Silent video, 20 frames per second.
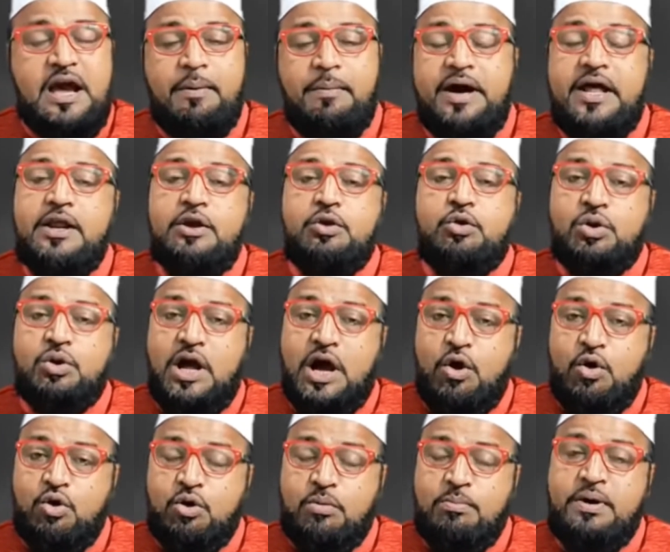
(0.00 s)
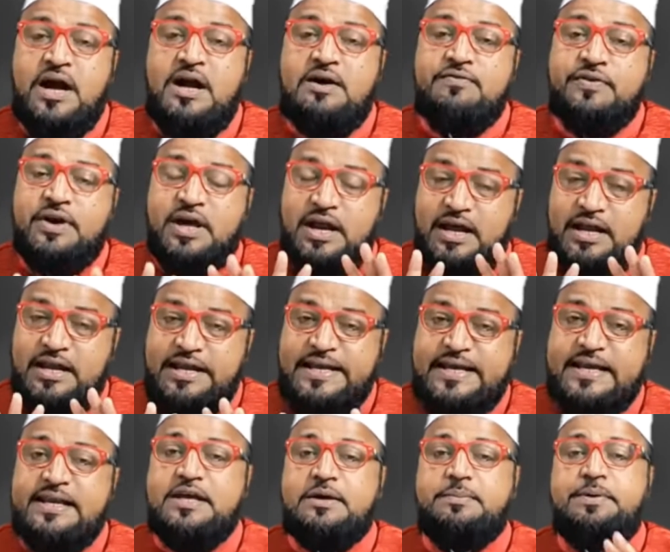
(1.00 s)
यह हमारे गुनाहों को माफ कराने
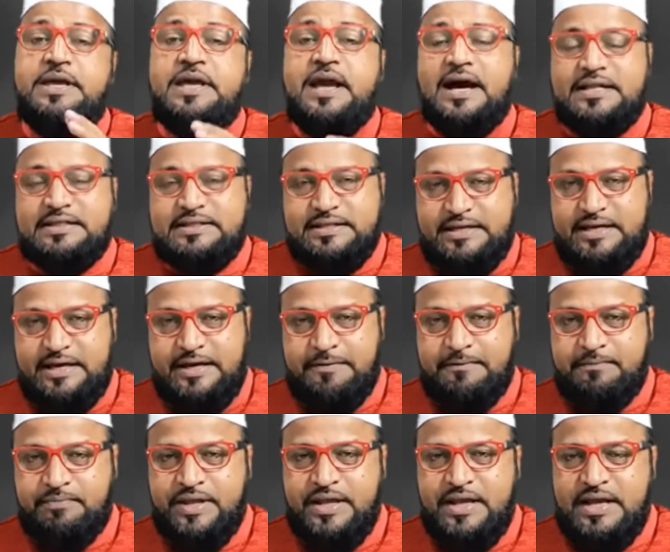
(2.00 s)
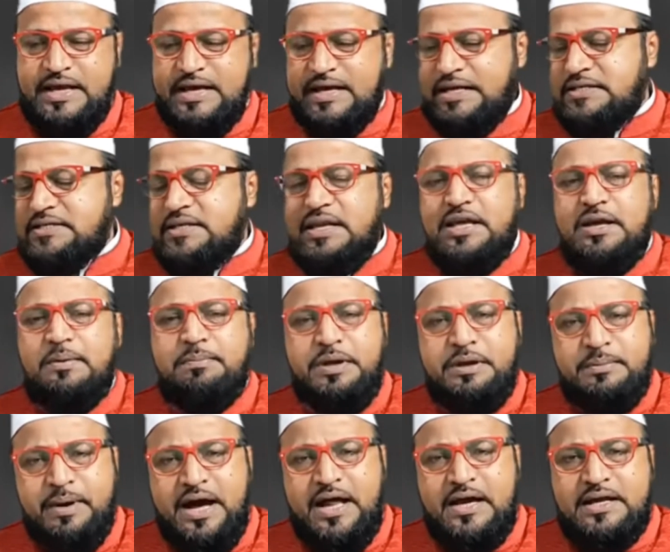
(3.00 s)
के लिए भी आती है इसलिए
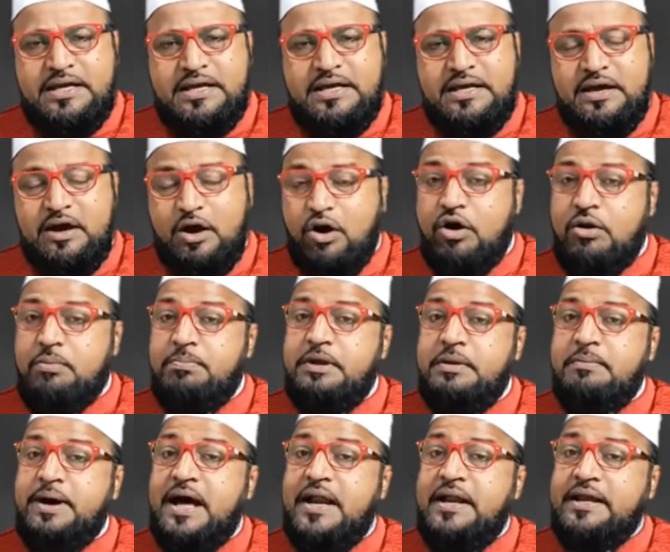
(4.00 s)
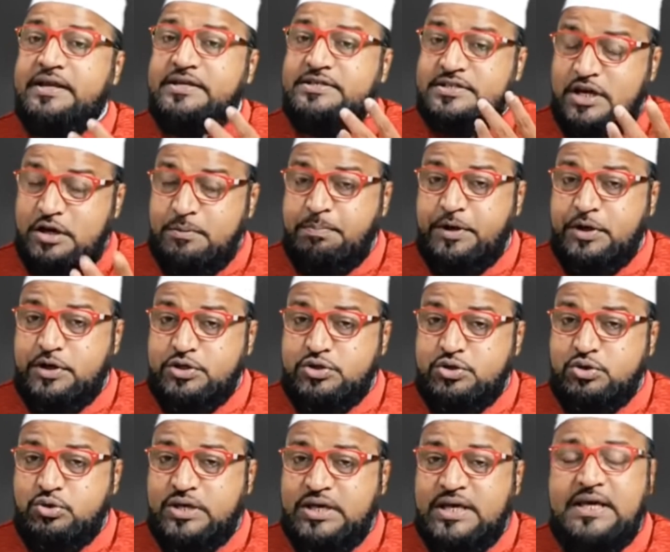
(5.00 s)
बीमार की और बीमार के
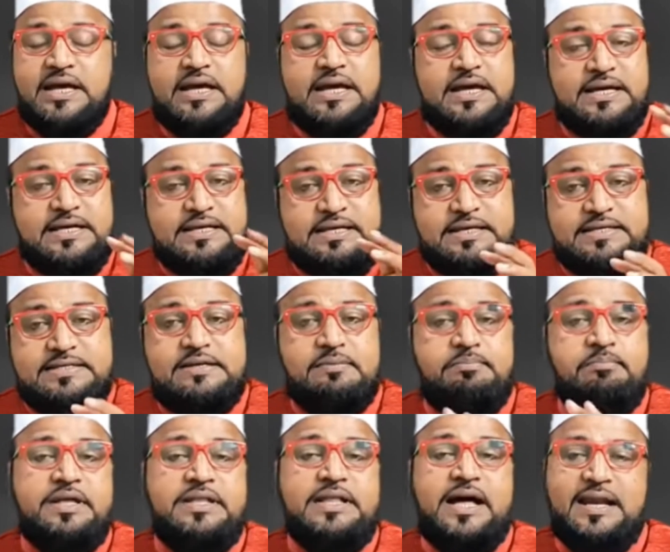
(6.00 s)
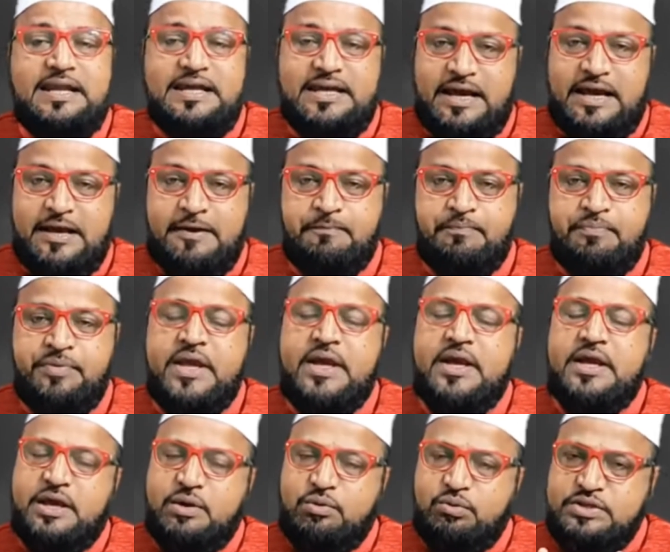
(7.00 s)
सरपरस्तों की यह जिम्मेदारी है
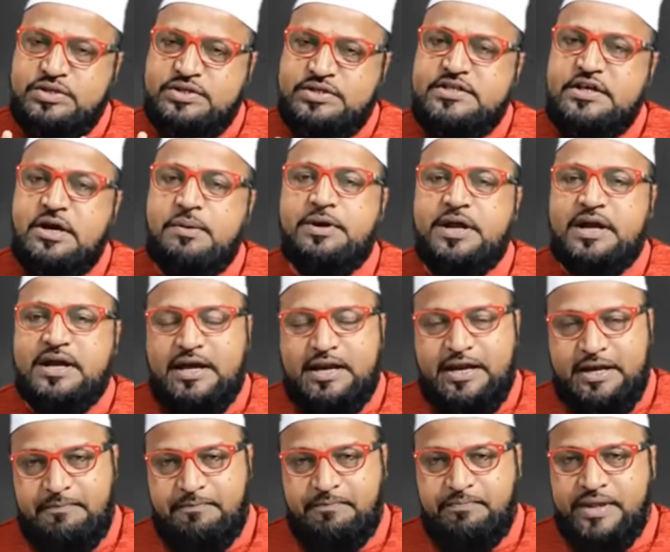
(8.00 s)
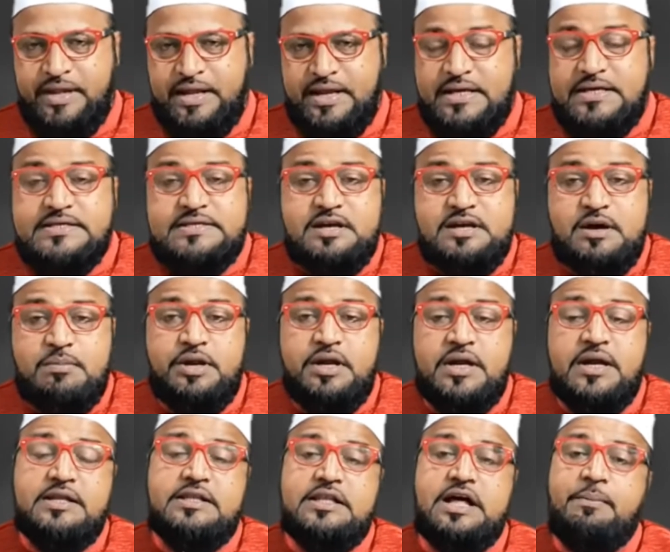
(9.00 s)
कि वो सब्र करें
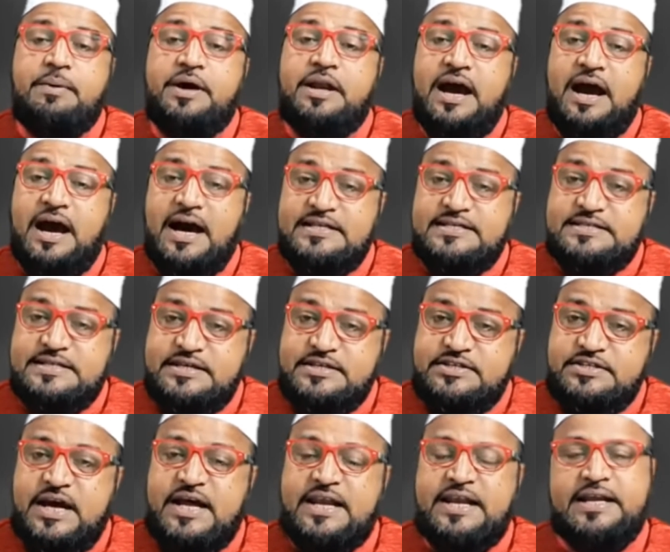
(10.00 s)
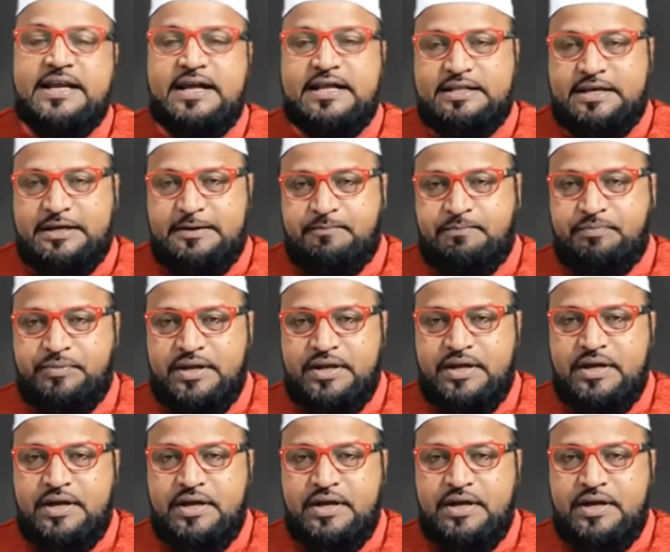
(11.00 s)
सब्र का दामन हाथ से जाने ना दे